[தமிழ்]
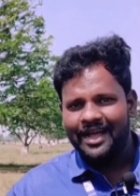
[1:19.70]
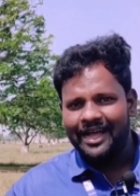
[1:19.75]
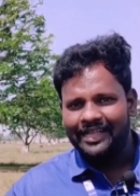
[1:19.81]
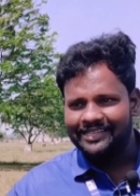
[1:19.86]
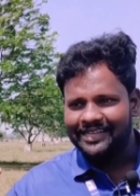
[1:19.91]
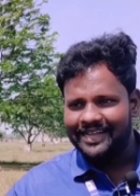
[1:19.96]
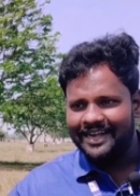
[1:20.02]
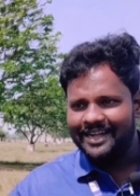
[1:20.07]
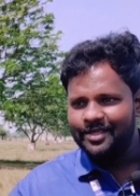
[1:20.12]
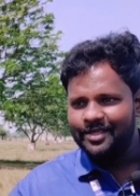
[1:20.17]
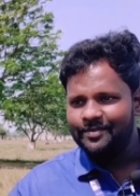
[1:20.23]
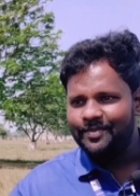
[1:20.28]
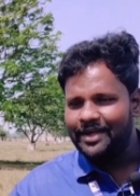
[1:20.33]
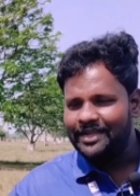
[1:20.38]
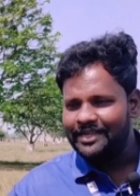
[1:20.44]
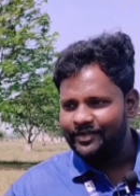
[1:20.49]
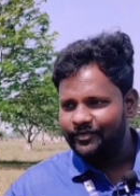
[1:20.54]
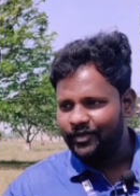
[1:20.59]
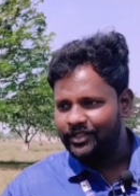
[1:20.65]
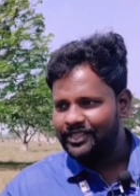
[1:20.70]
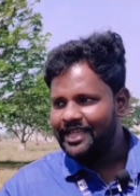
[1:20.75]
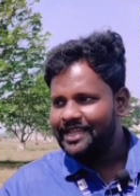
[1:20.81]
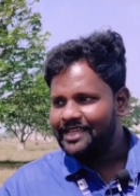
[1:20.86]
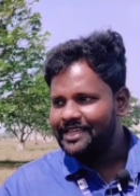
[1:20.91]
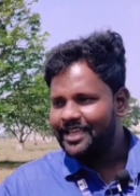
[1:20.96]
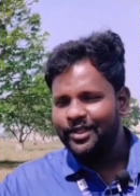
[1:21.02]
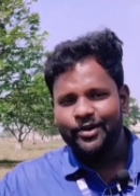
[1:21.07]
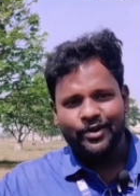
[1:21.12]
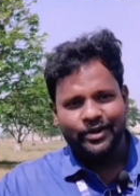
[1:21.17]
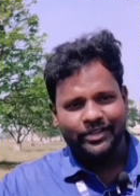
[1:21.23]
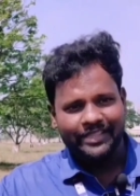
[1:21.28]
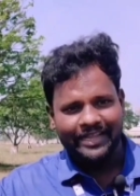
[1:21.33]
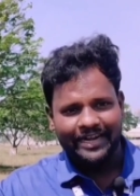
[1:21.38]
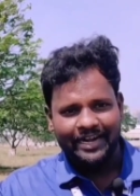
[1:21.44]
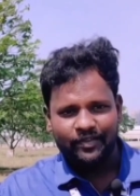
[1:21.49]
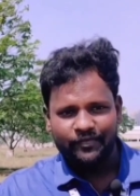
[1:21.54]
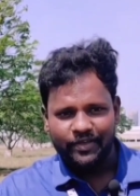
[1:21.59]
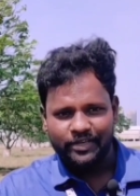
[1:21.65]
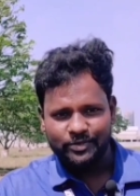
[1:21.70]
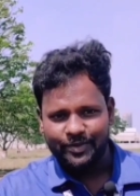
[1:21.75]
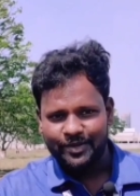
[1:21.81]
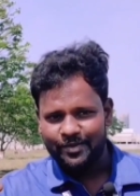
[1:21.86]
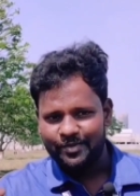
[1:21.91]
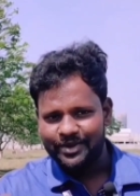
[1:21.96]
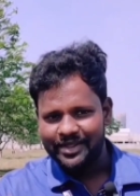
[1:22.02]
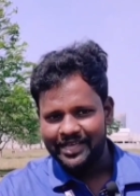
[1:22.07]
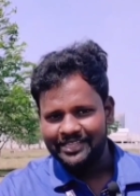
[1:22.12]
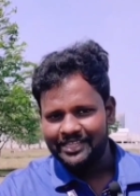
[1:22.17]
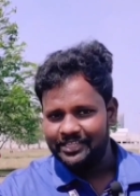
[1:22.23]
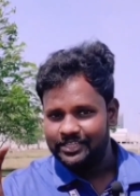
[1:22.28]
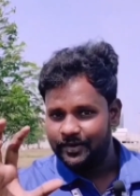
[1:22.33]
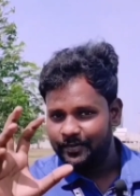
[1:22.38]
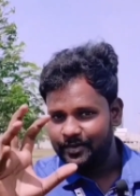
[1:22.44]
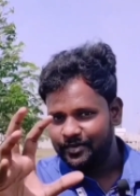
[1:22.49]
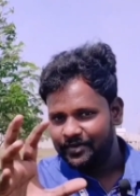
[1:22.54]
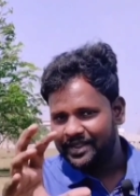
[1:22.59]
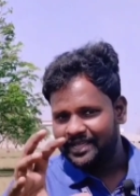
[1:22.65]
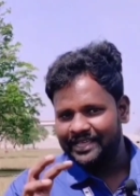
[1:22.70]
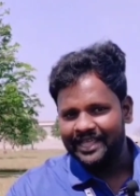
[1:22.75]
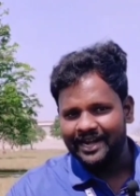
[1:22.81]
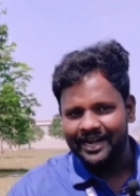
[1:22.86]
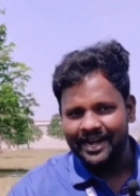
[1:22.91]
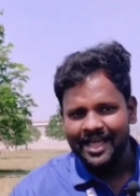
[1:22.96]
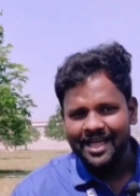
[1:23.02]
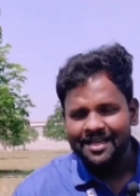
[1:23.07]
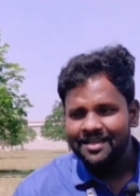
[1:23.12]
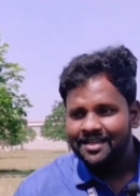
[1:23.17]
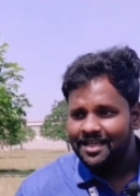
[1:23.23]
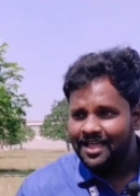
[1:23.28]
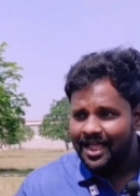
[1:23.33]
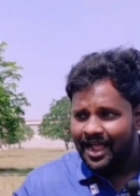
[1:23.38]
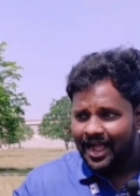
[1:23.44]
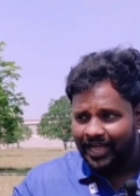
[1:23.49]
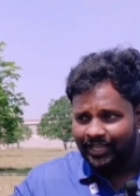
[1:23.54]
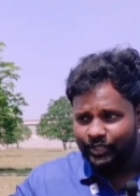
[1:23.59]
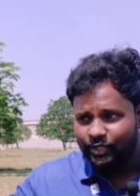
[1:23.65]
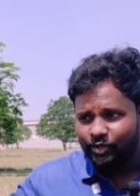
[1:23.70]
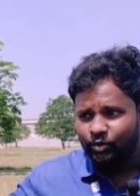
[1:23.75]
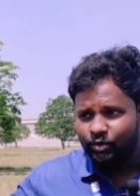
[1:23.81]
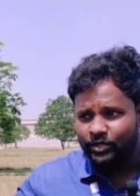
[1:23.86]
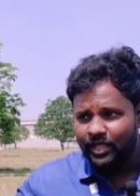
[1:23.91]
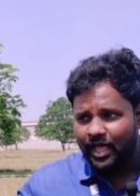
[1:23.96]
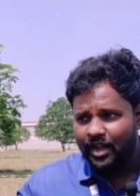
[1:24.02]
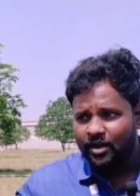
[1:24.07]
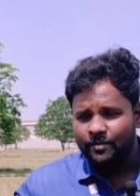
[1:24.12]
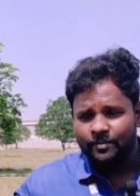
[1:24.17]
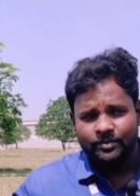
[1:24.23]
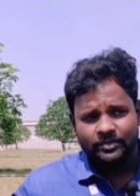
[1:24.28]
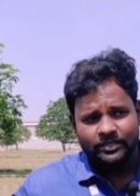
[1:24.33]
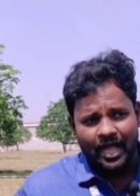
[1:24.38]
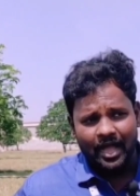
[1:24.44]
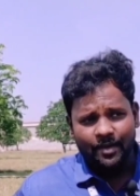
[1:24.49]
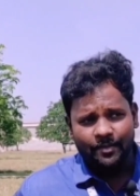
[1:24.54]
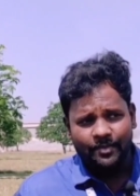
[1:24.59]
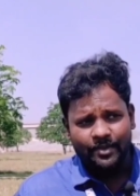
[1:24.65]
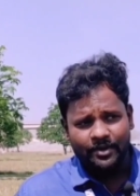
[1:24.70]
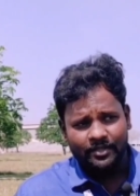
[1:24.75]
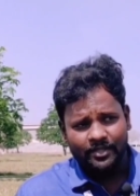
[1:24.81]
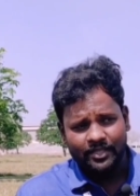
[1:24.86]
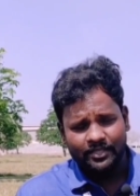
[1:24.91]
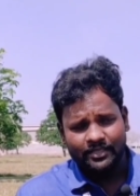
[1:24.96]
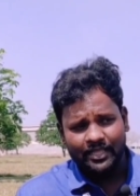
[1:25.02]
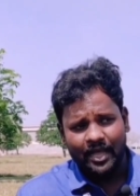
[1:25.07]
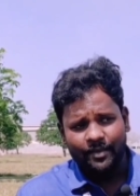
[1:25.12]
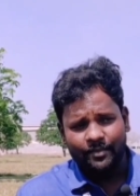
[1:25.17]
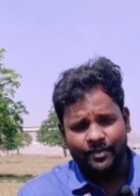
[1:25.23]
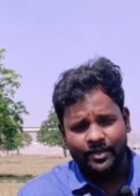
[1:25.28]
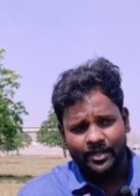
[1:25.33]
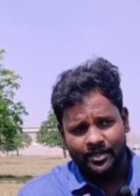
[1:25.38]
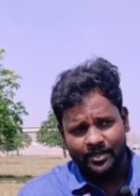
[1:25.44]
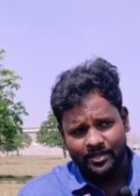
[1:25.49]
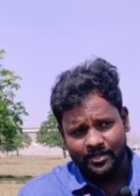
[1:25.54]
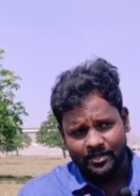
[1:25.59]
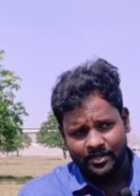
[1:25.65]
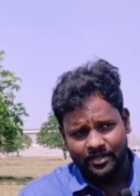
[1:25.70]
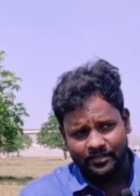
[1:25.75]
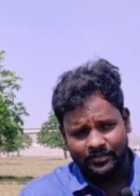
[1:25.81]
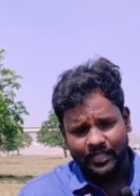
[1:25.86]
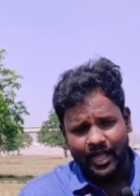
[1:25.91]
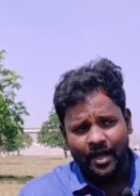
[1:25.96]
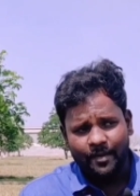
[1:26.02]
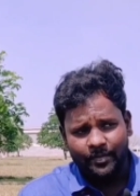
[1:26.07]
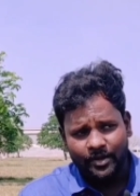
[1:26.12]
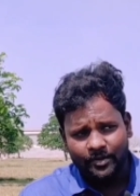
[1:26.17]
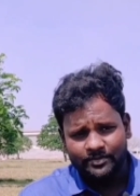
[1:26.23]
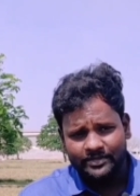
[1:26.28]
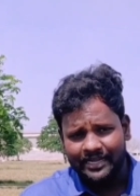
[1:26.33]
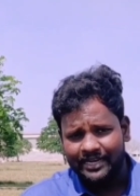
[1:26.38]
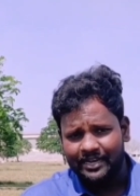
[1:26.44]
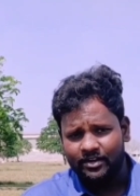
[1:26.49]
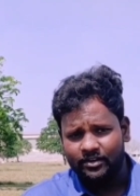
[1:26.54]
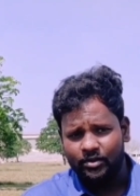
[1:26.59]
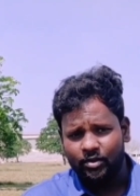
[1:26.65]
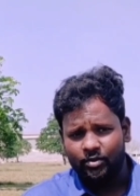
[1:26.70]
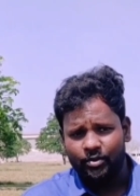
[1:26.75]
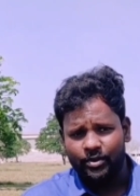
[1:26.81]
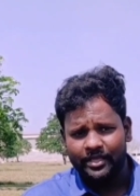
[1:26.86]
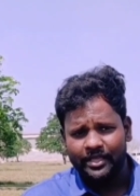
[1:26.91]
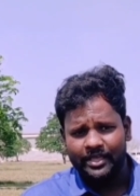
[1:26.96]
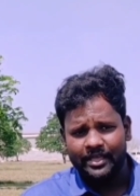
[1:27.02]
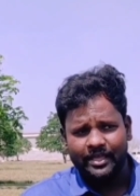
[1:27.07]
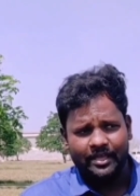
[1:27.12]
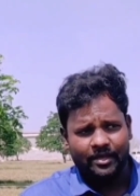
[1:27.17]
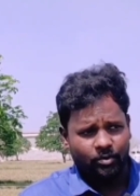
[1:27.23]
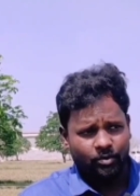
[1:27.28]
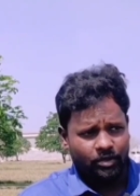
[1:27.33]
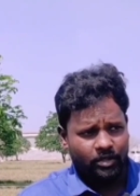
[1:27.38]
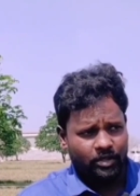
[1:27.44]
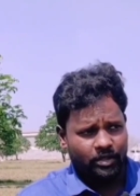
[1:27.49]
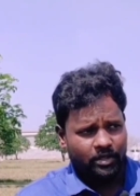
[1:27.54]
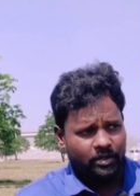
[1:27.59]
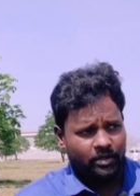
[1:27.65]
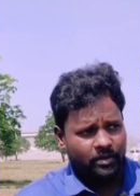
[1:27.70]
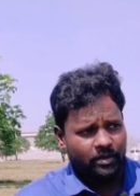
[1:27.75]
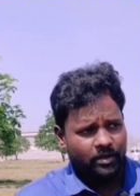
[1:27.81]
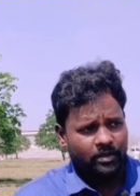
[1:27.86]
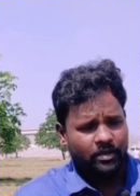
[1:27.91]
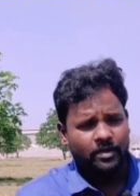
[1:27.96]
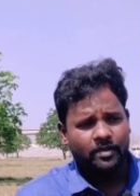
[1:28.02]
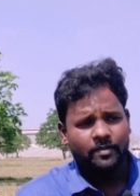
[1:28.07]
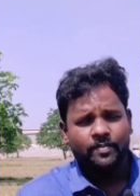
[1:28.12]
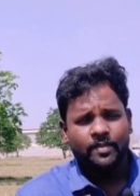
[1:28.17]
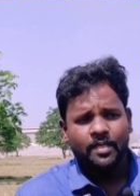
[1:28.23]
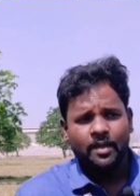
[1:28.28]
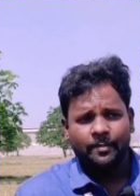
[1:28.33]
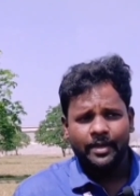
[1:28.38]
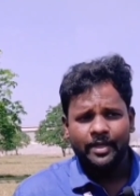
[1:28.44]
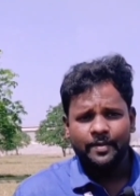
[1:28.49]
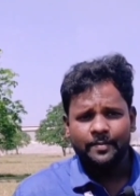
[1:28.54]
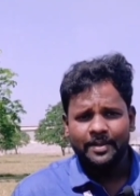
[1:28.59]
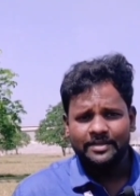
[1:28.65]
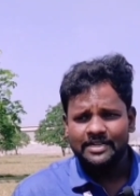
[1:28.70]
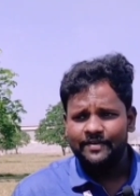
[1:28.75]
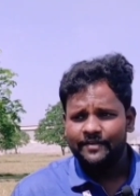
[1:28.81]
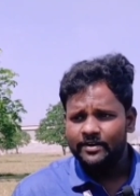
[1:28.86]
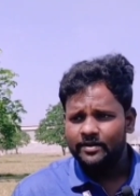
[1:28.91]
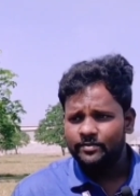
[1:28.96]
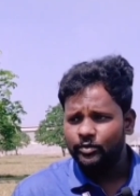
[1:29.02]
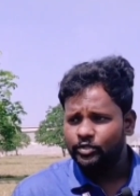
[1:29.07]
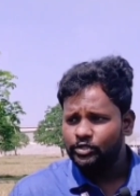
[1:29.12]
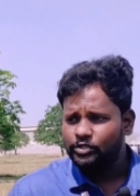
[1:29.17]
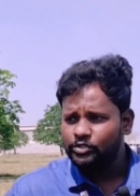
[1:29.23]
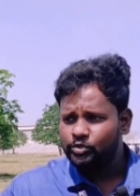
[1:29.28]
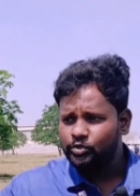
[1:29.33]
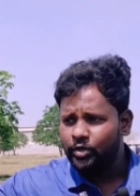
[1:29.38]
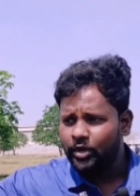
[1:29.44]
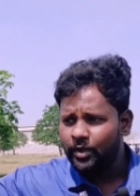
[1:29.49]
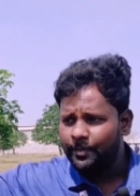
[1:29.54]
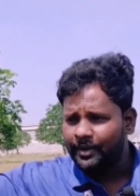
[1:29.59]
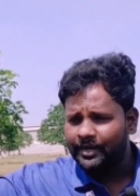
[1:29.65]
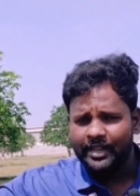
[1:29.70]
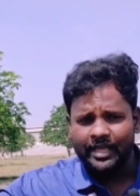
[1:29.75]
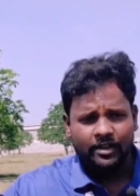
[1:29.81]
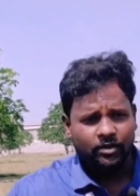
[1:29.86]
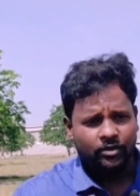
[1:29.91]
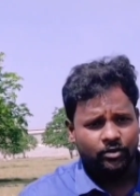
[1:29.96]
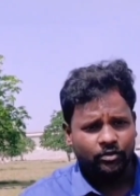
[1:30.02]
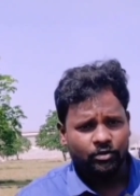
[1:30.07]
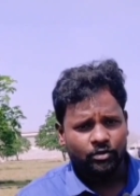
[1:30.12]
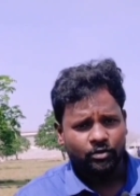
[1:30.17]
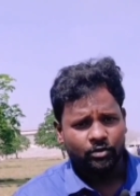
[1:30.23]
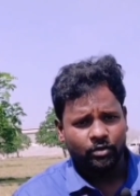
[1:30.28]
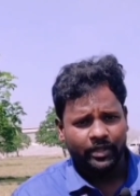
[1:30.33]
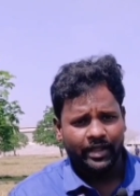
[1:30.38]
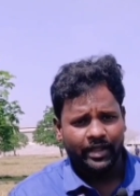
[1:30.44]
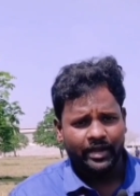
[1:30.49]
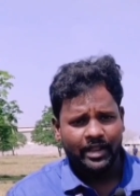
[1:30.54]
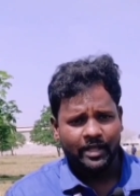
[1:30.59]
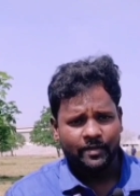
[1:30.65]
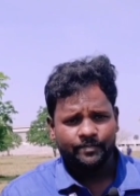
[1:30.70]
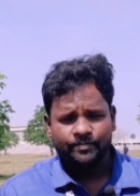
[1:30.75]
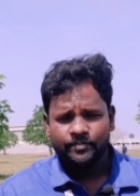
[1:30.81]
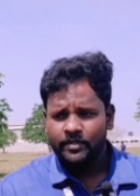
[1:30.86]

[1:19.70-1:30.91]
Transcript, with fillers: அது கண்டிப்பாக இவ்வளோ தான் ஏறுன்றதை எங்களால் ஃபிக்ஸ் பண்ண முடியாது அது எப்படி வேணால் ஏறலாம் அதுக்கு உதாரணம் தாம தாம தாம்பரம் சைடில் இருக்கக்கூடிய ஒரு பைபாஸ்லாம் வரும்போது சூரப்பேட்டாக இருக்கட்டும் ஓகேங்களா